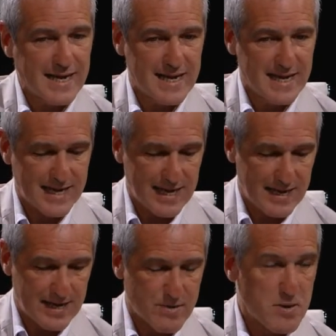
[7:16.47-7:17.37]
que
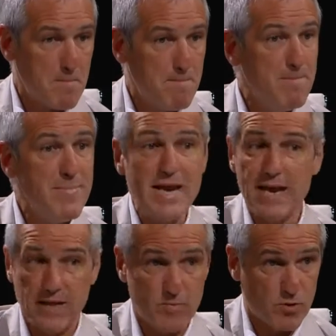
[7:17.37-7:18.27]
generan
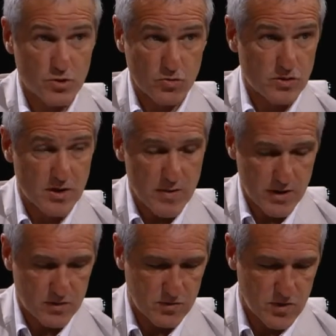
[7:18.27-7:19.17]
miles de puestos de
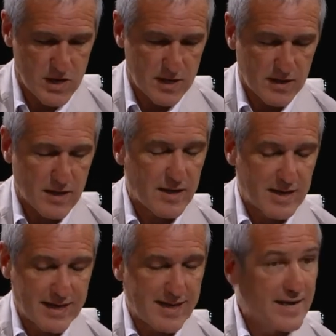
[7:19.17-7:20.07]
trabajo
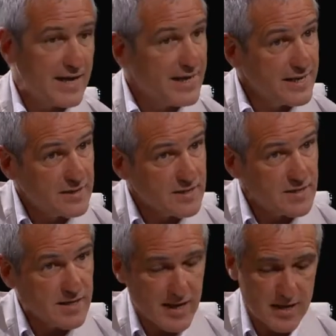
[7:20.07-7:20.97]
eh, generan
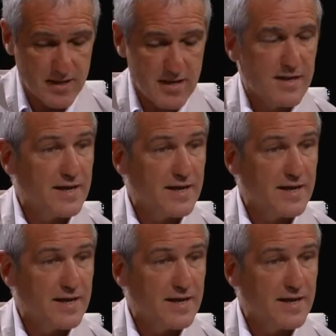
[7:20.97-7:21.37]
electricidad,